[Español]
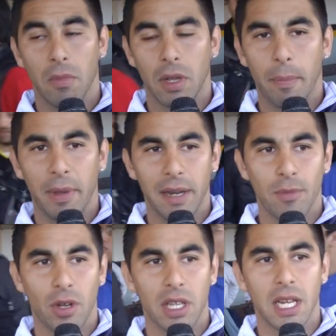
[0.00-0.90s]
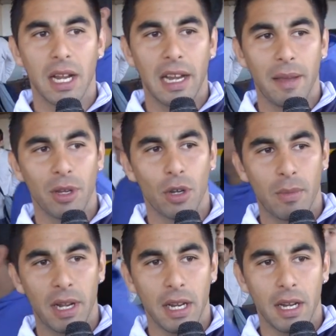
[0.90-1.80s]
esperemos que salga de la mejor
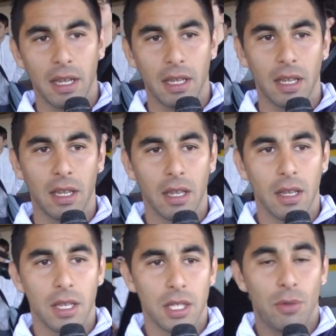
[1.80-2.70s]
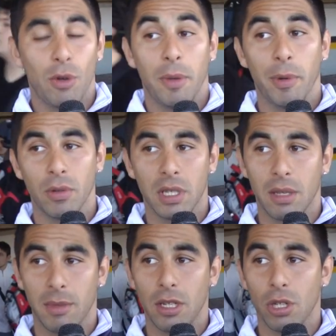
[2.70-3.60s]
manera y si vos me preguntás
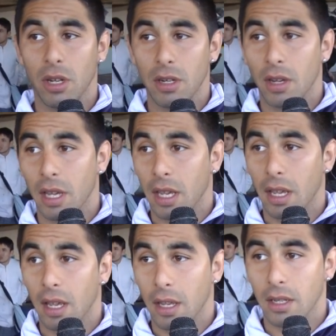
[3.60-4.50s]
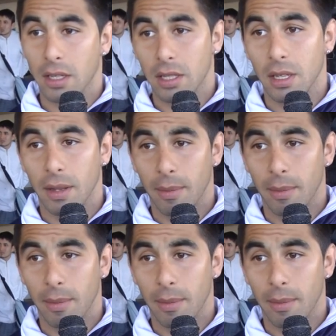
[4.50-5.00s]
a mí, yo creo que, que sí,